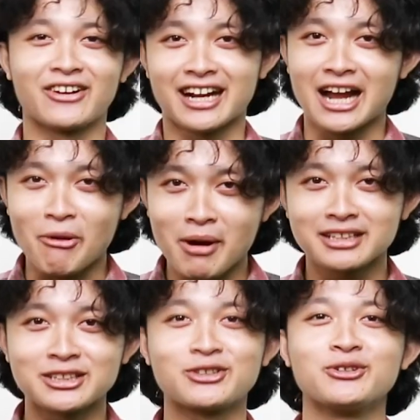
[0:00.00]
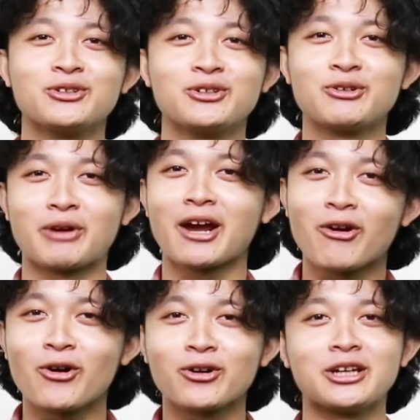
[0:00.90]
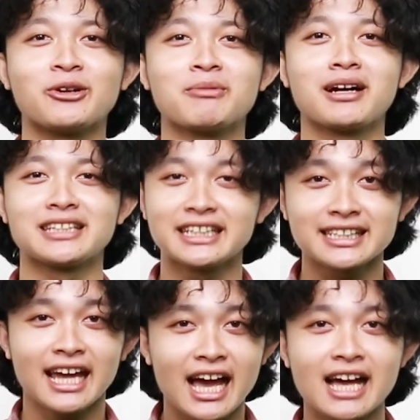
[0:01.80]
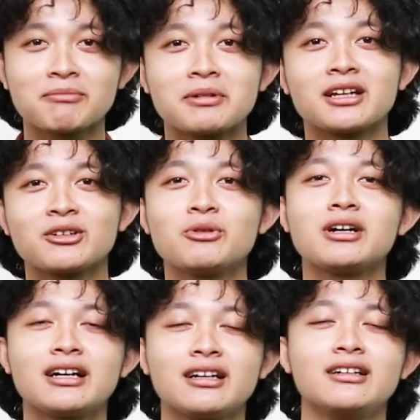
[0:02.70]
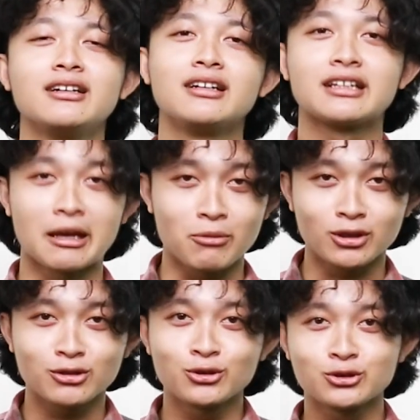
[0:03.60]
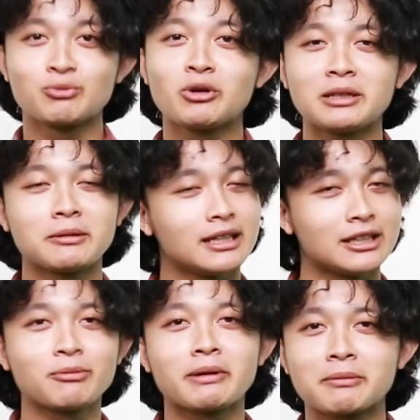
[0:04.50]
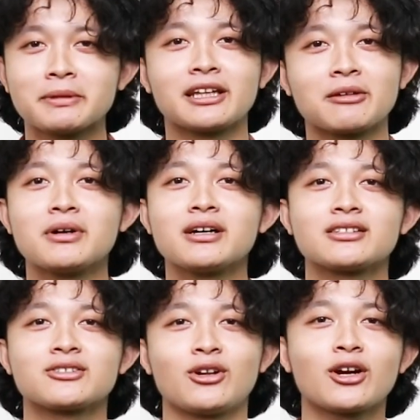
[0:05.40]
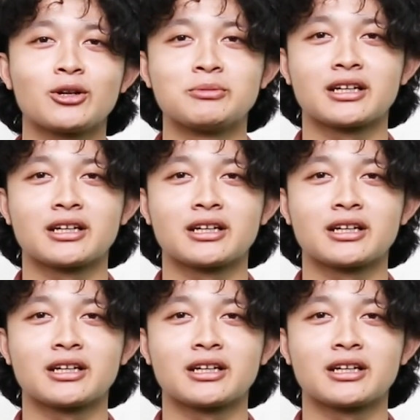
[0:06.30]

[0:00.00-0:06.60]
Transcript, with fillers: olahragawan gitu, WO di rumah, jadi sehat badan gue. Nah buat lulus semua nih, itu para penting banget, soalnya kalau